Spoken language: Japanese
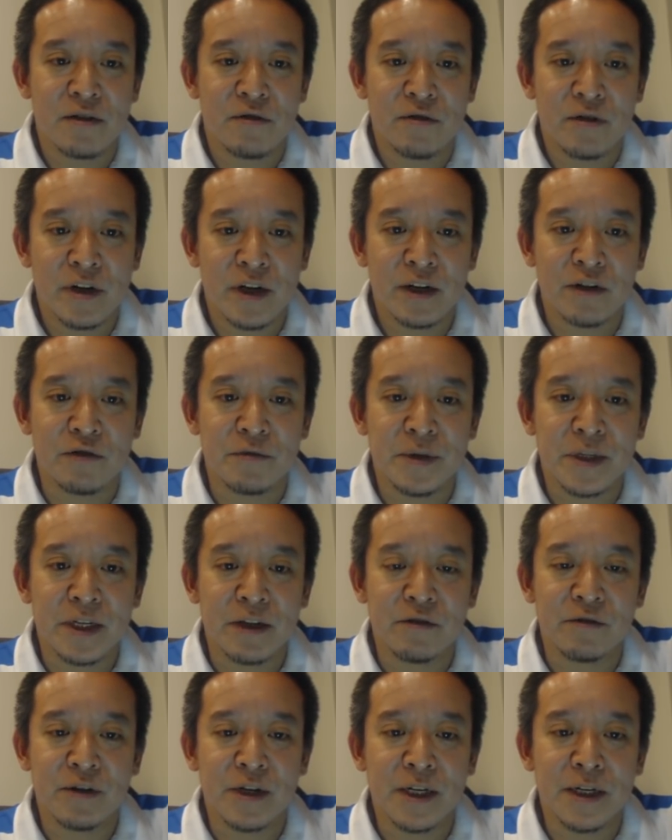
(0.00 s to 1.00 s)
これが伸びた
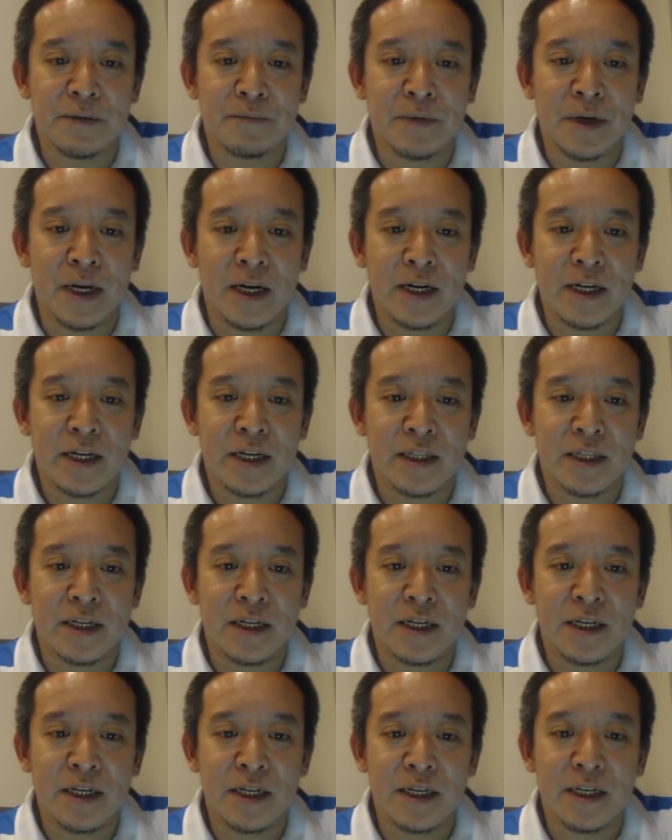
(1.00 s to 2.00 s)
のは、まあ、ありが
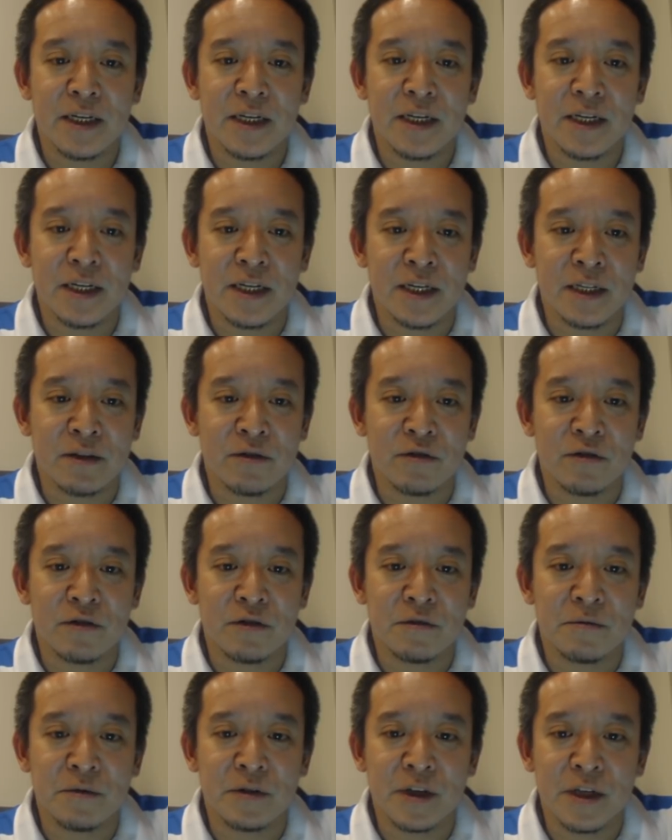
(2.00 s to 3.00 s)
たいなと
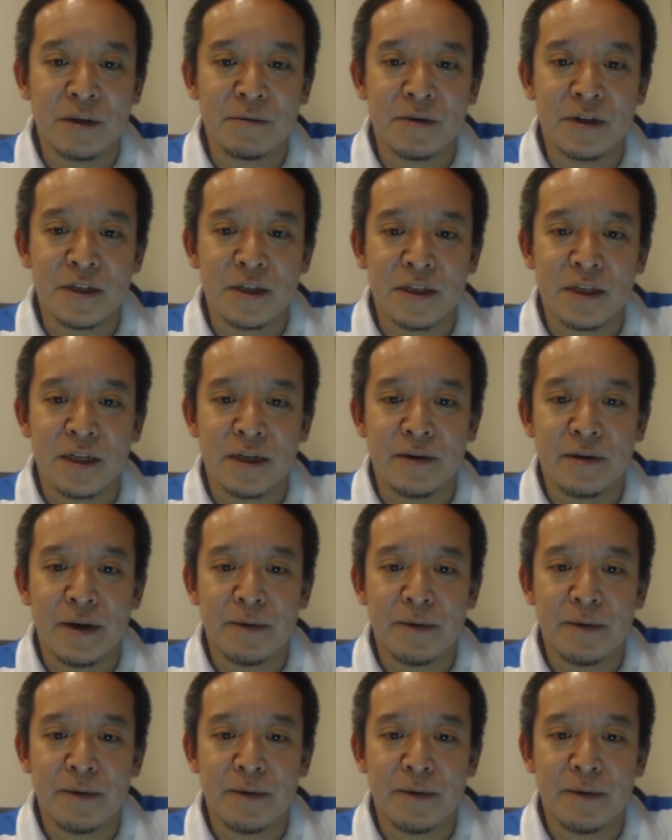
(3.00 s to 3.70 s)
思いますね。